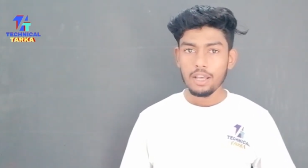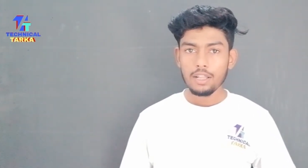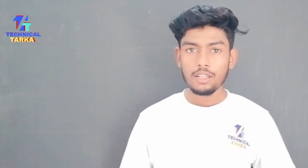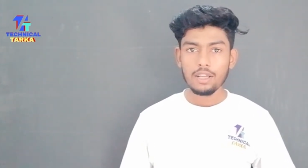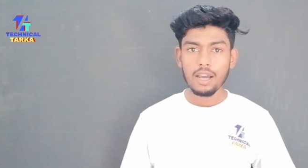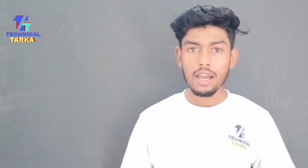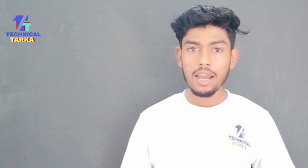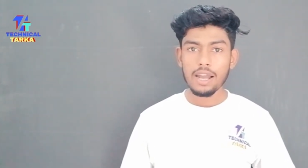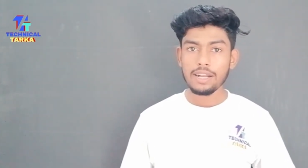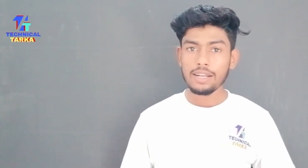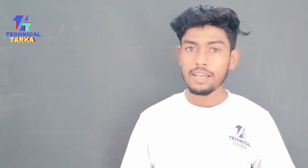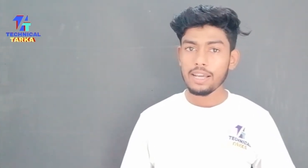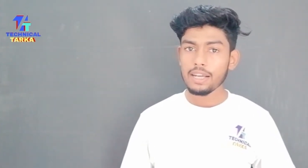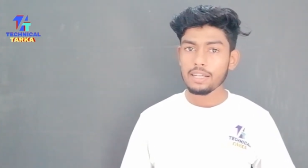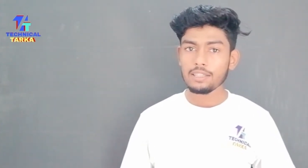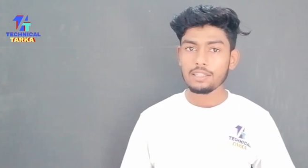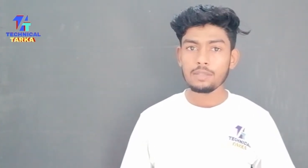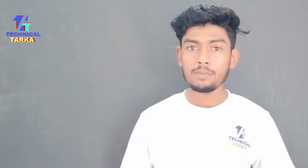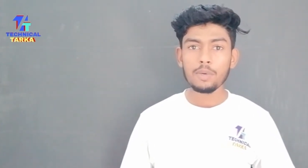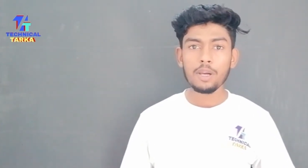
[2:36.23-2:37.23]
तो आइडिया का
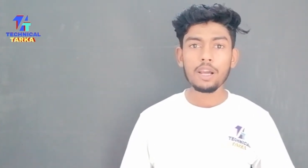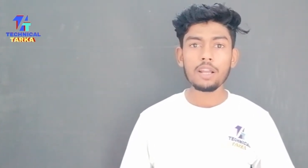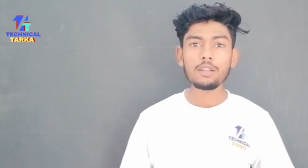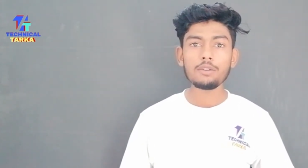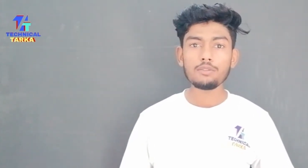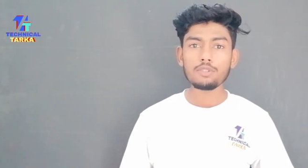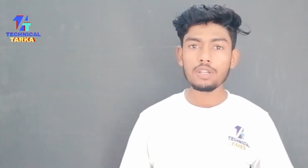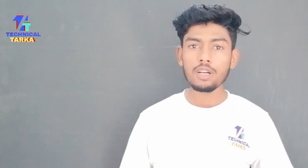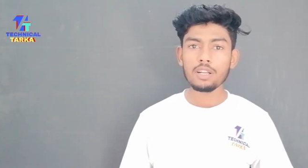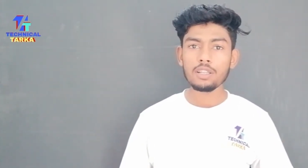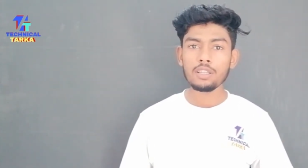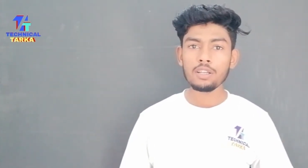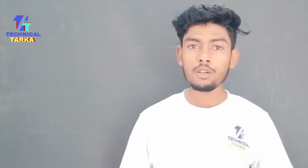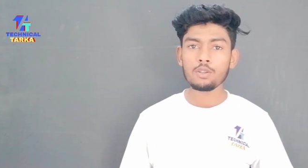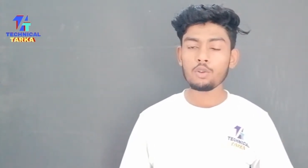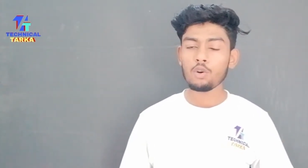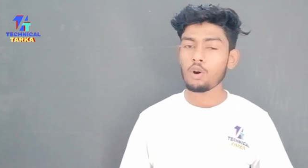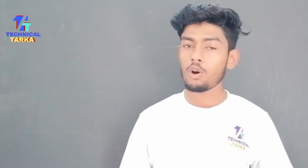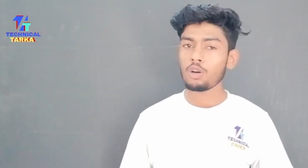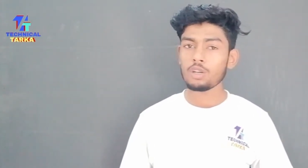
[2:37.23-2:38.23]
सिम अगर यूज करते हैं
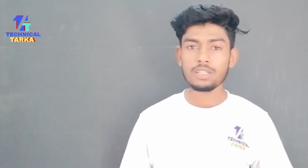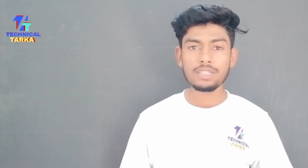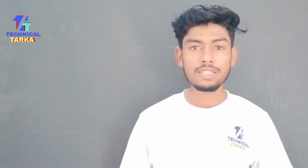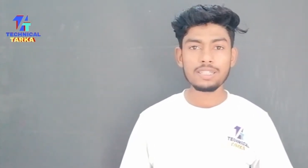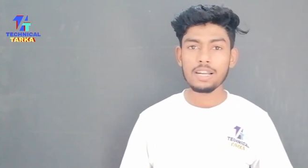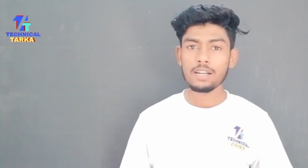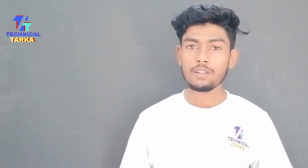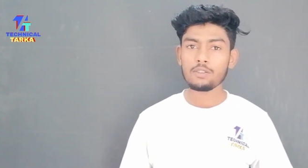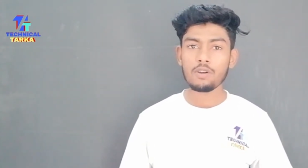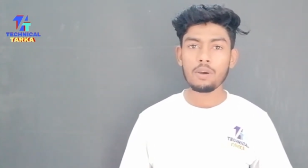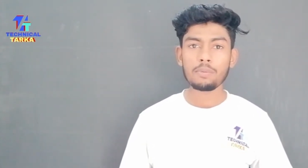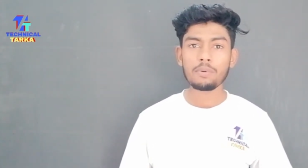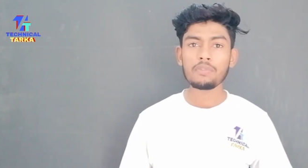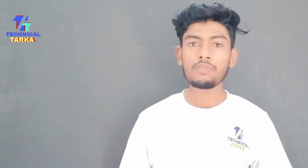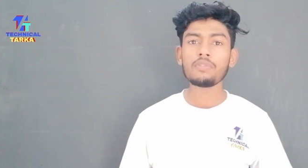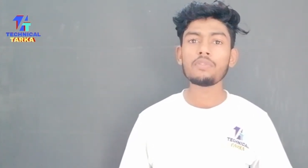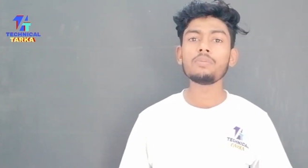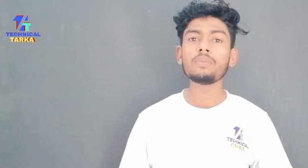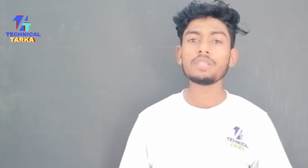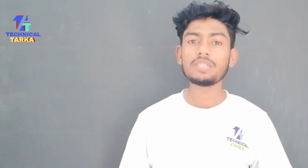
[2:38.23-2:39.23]
तो हॉट स्टार तो आपके
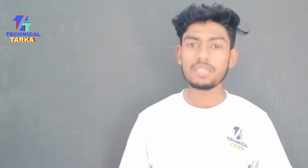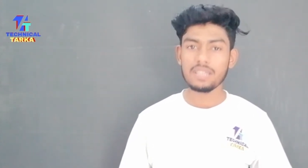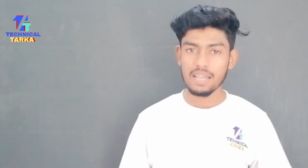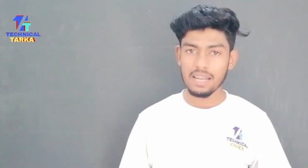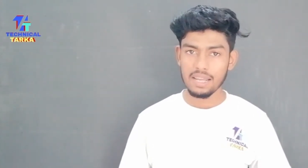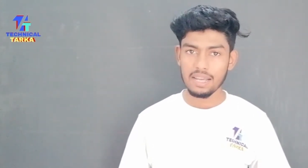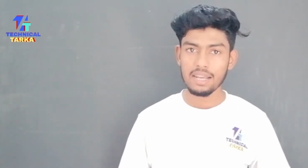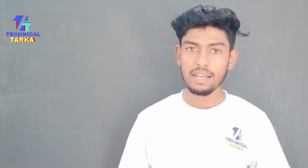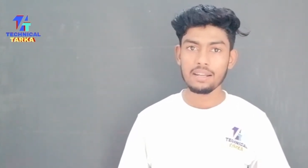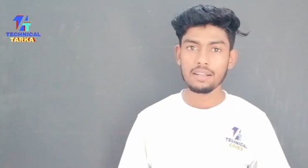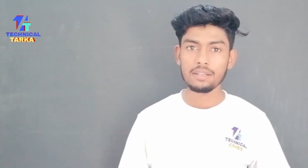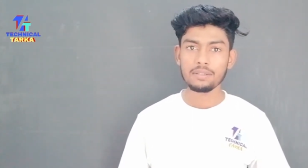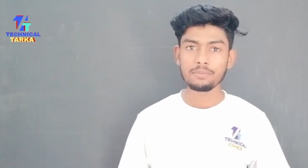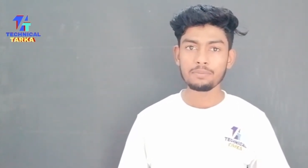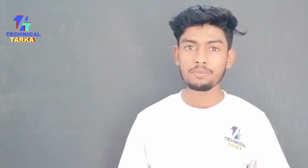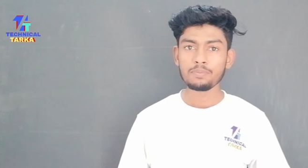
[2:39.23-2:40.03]
फ़ोन में चलेगा नहीं